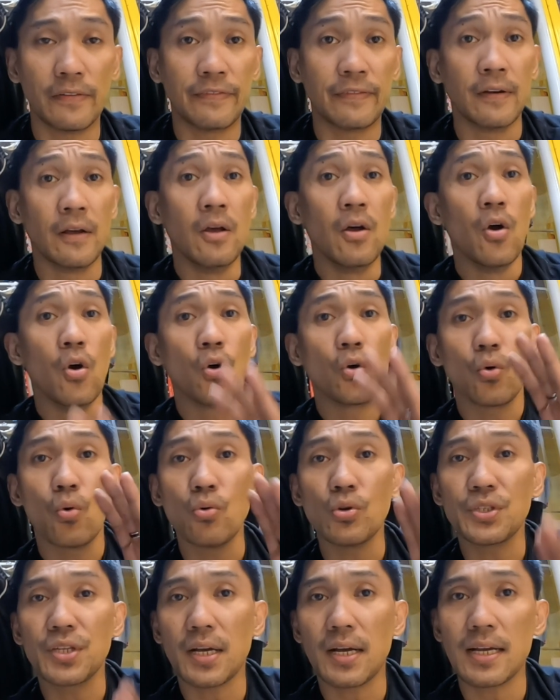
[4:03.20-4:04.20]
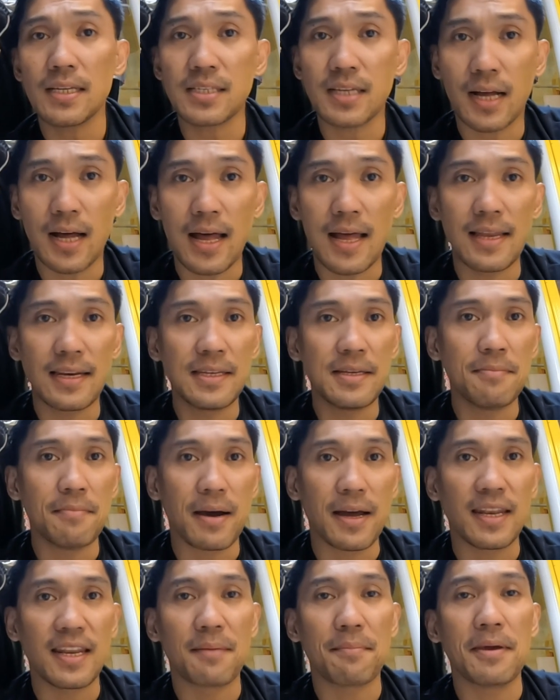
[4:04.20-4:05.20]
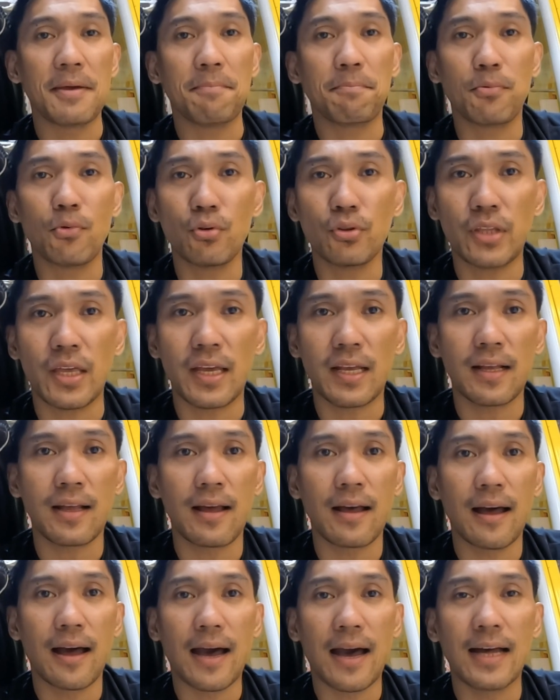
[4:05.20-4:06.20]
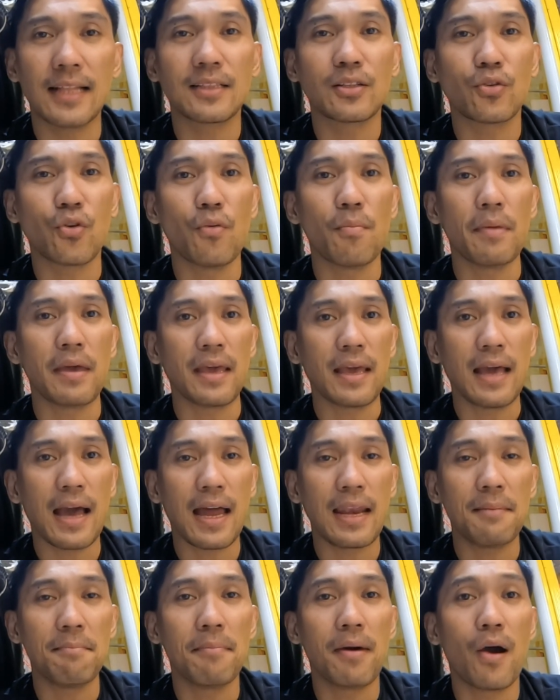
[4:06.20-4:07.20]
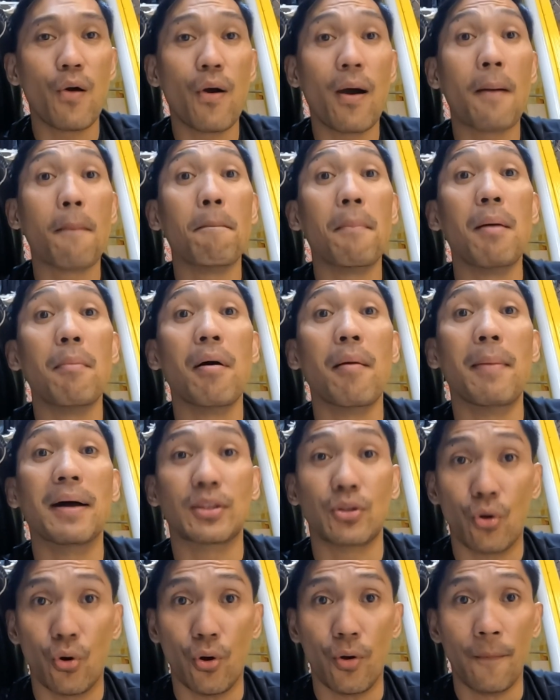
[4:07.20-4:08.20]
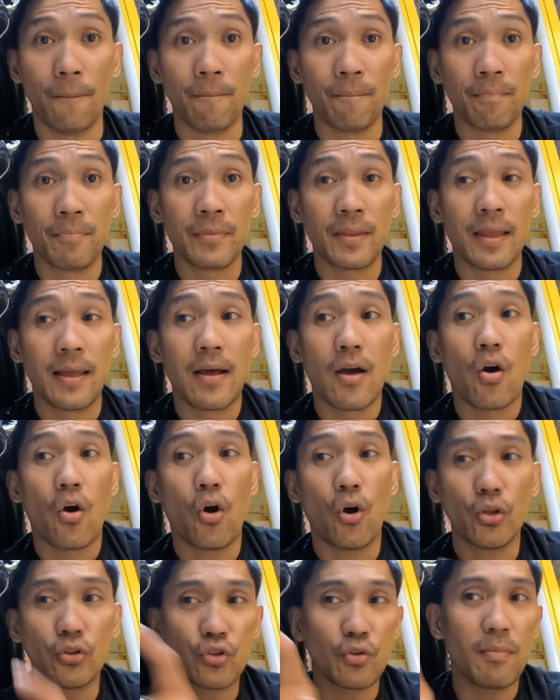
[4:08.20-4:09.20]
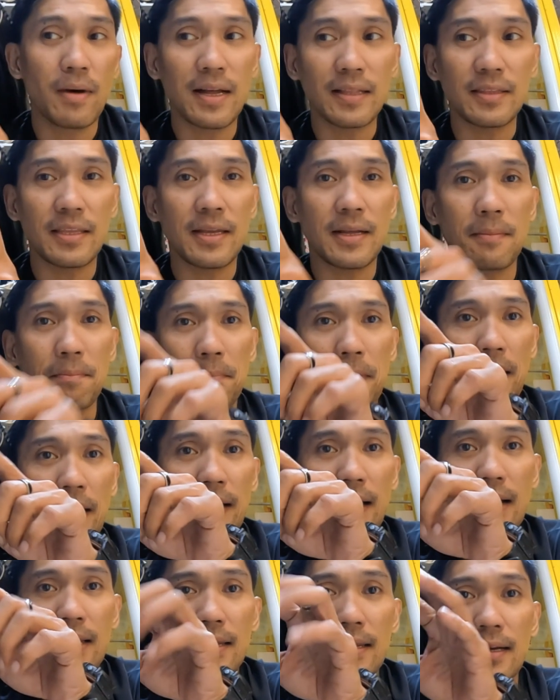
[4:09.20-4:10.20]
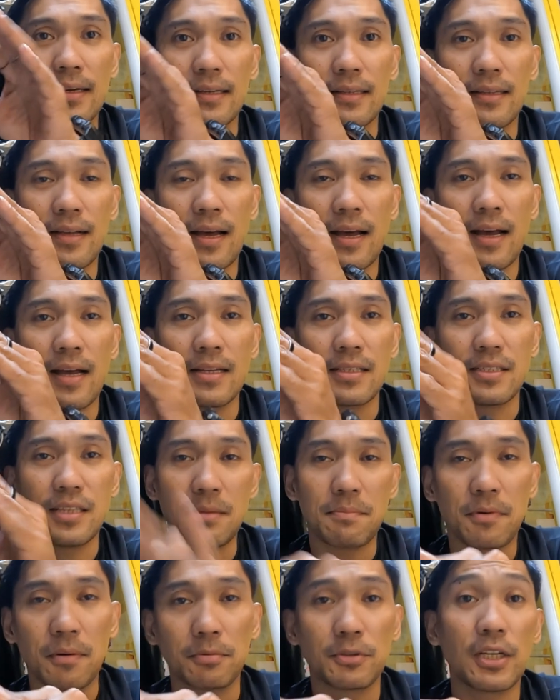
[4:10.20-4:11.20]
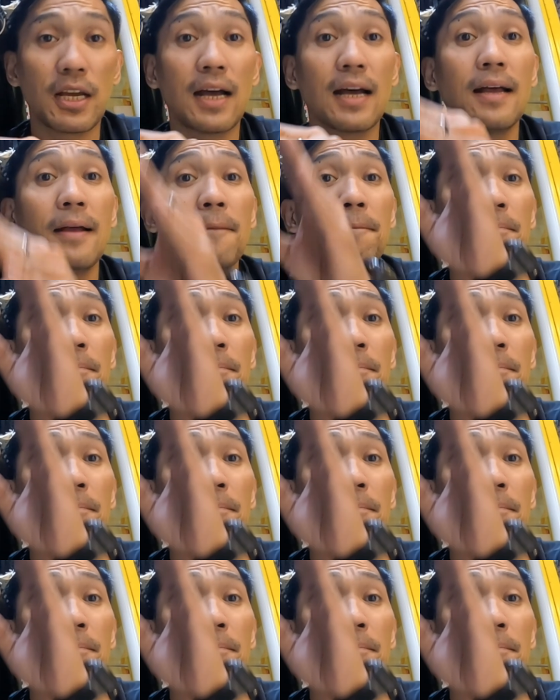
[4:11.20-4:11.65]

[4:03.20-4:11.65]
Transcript: off kung sakasakali man na may putik at kung may halimbawang mababato. Automatic pagka nag-slip ah, uh, off siya,